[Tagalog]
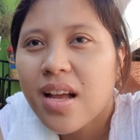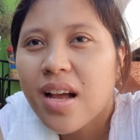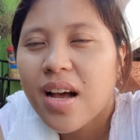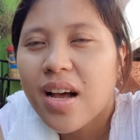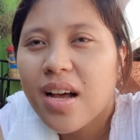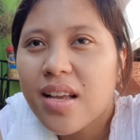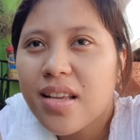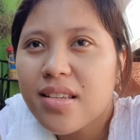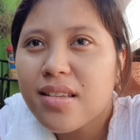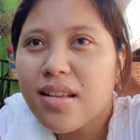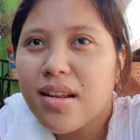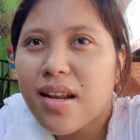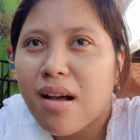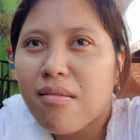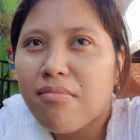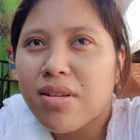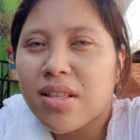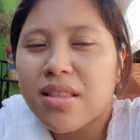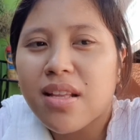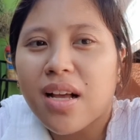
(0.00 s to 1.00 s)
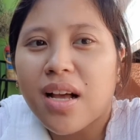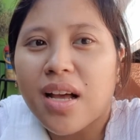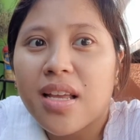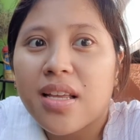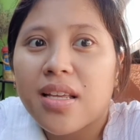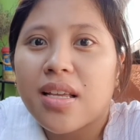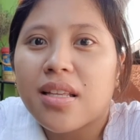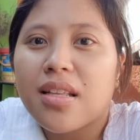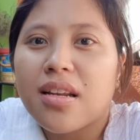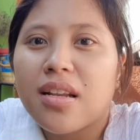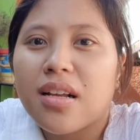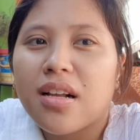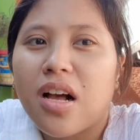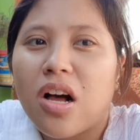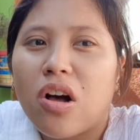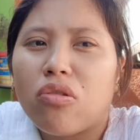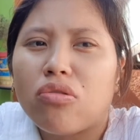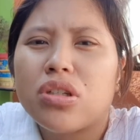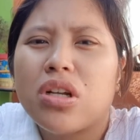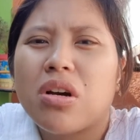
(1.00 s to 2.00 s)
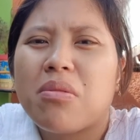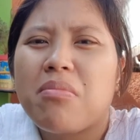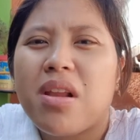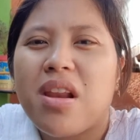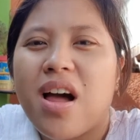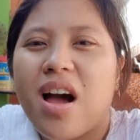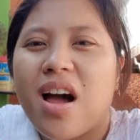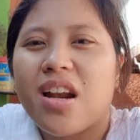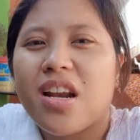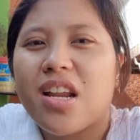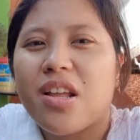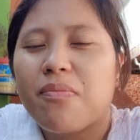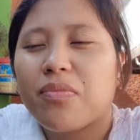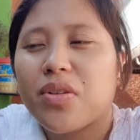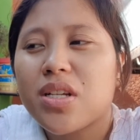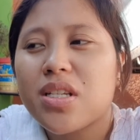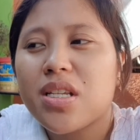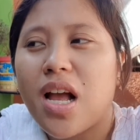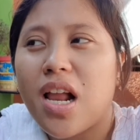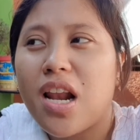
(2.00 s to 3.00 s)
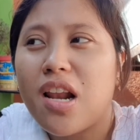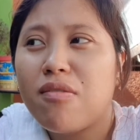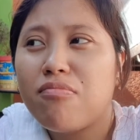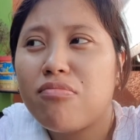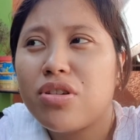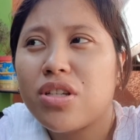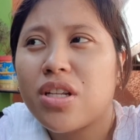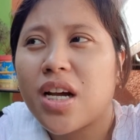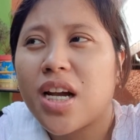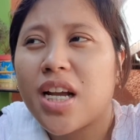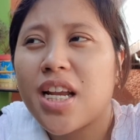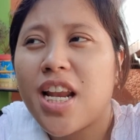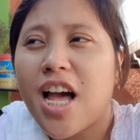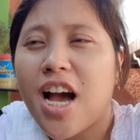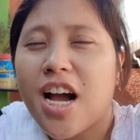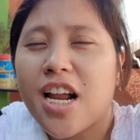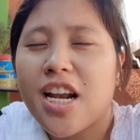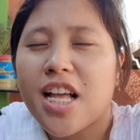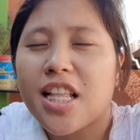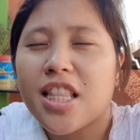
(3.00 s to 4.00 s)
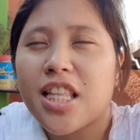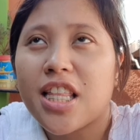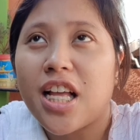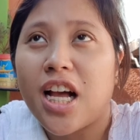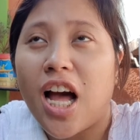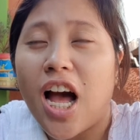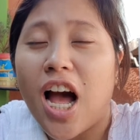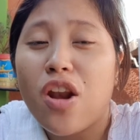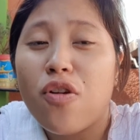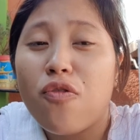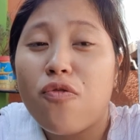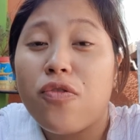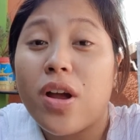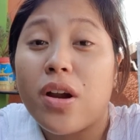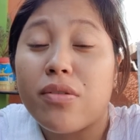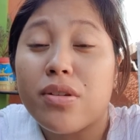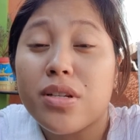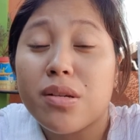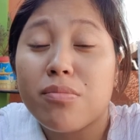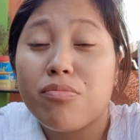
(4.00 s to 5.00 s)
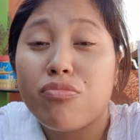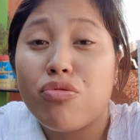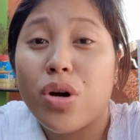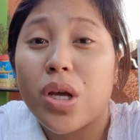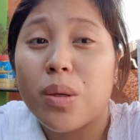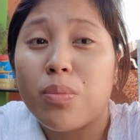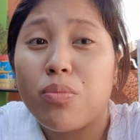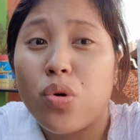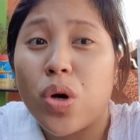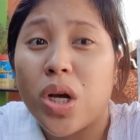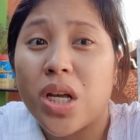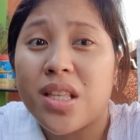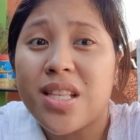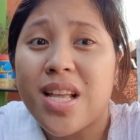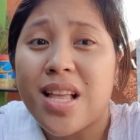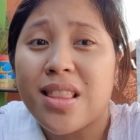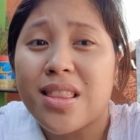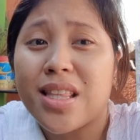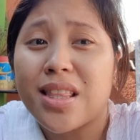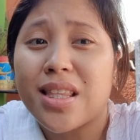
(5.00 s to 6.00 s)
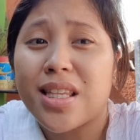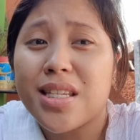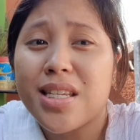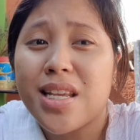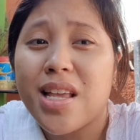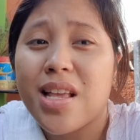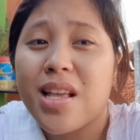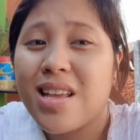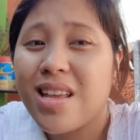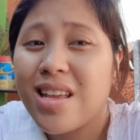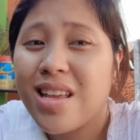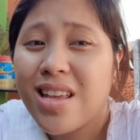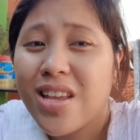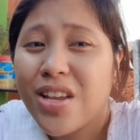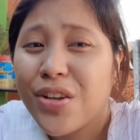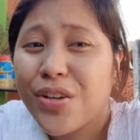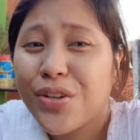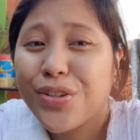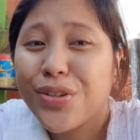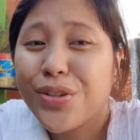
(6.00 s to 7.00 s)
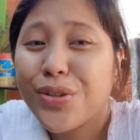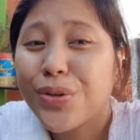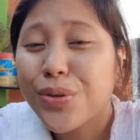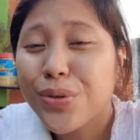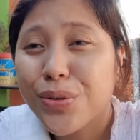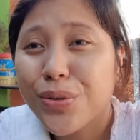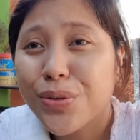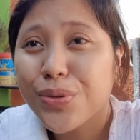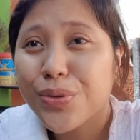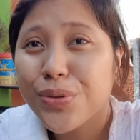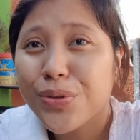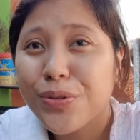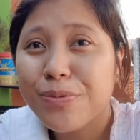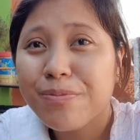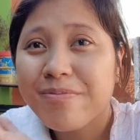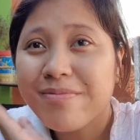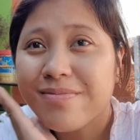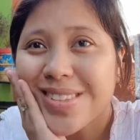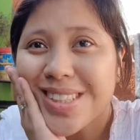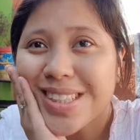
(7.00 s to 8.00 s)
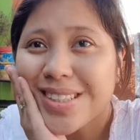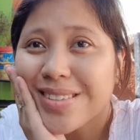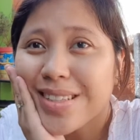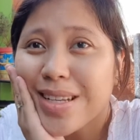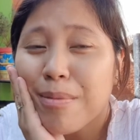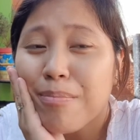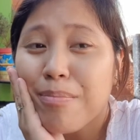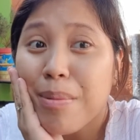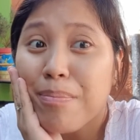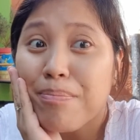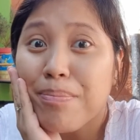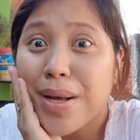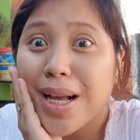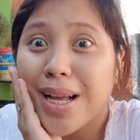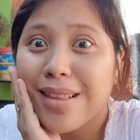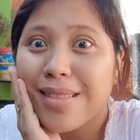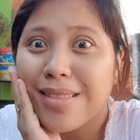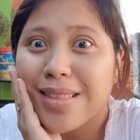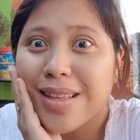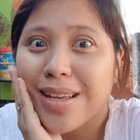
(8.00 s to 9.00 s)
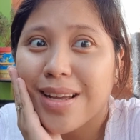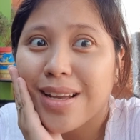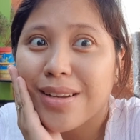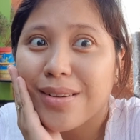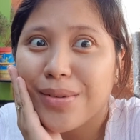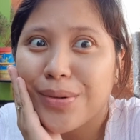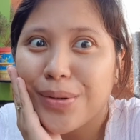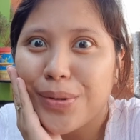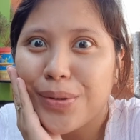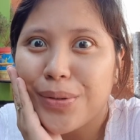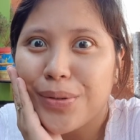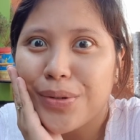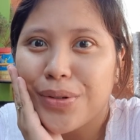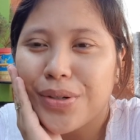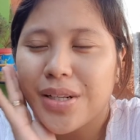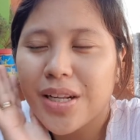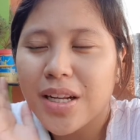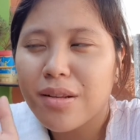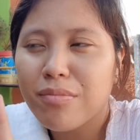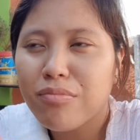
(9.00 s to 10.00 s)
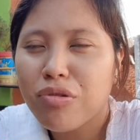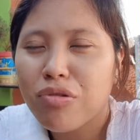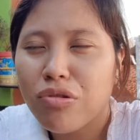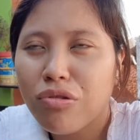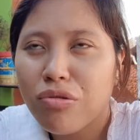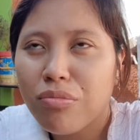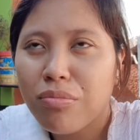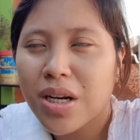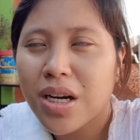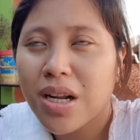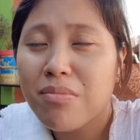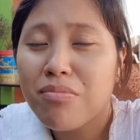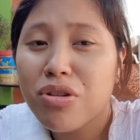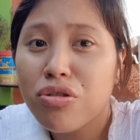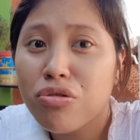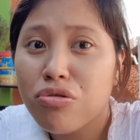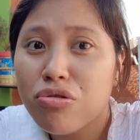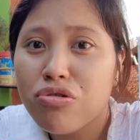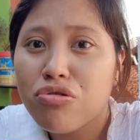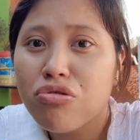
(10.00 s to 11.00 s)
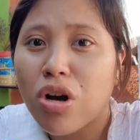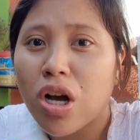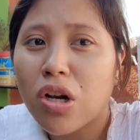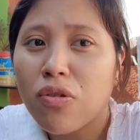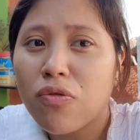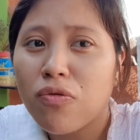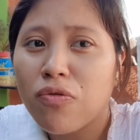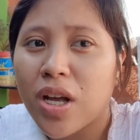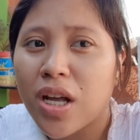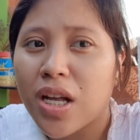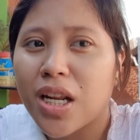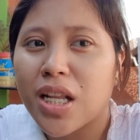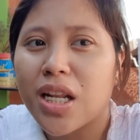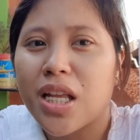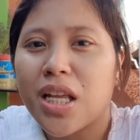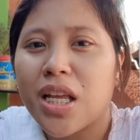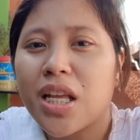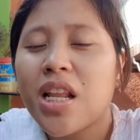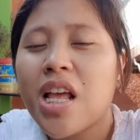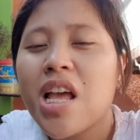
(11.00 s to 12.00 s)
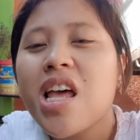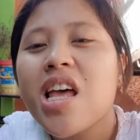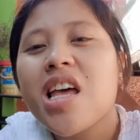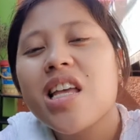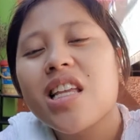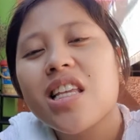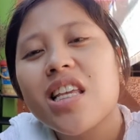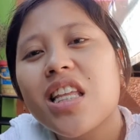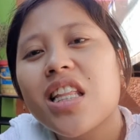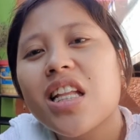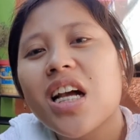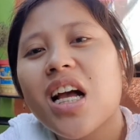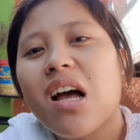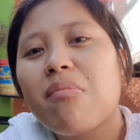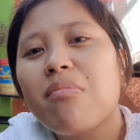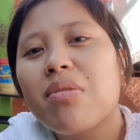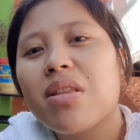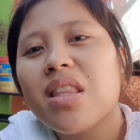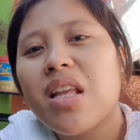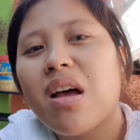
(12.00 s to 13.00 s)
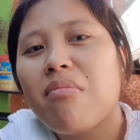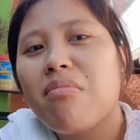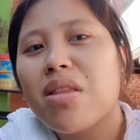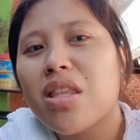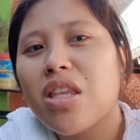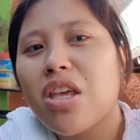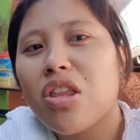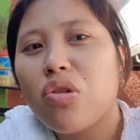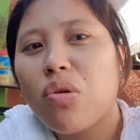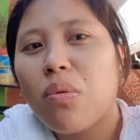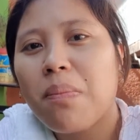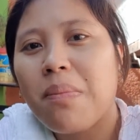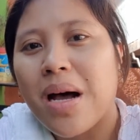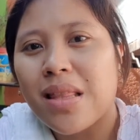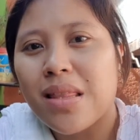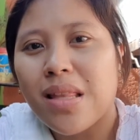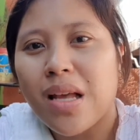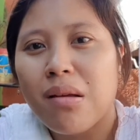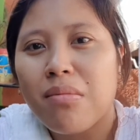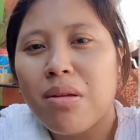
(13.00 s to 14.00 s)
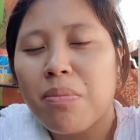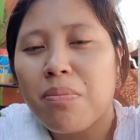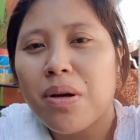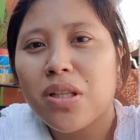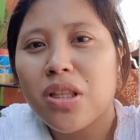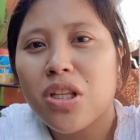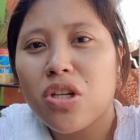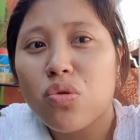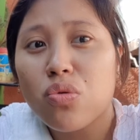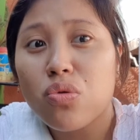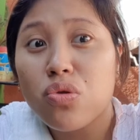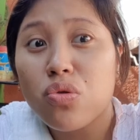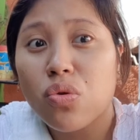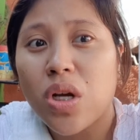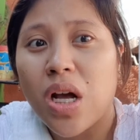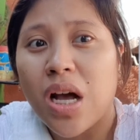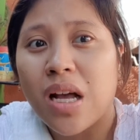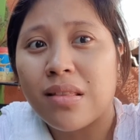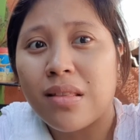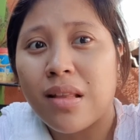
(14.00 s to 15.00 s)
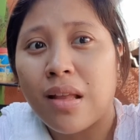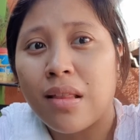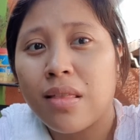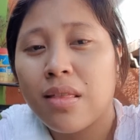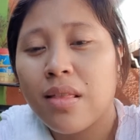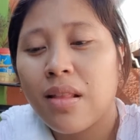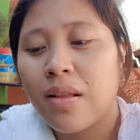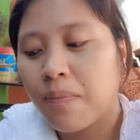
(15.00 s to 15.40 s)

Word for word: Ay, salamat. Nakahinga talaga ako ng malalim. Kasi alam mo na kailangan natin ng aloe vera sa buhay-buhay natin. Kasi, you know, pampaganda, girl. Alam mo, oh, maraming use yung aloe vera na yan. Ginagamit namin yan nung bata kami pag nasusugatan.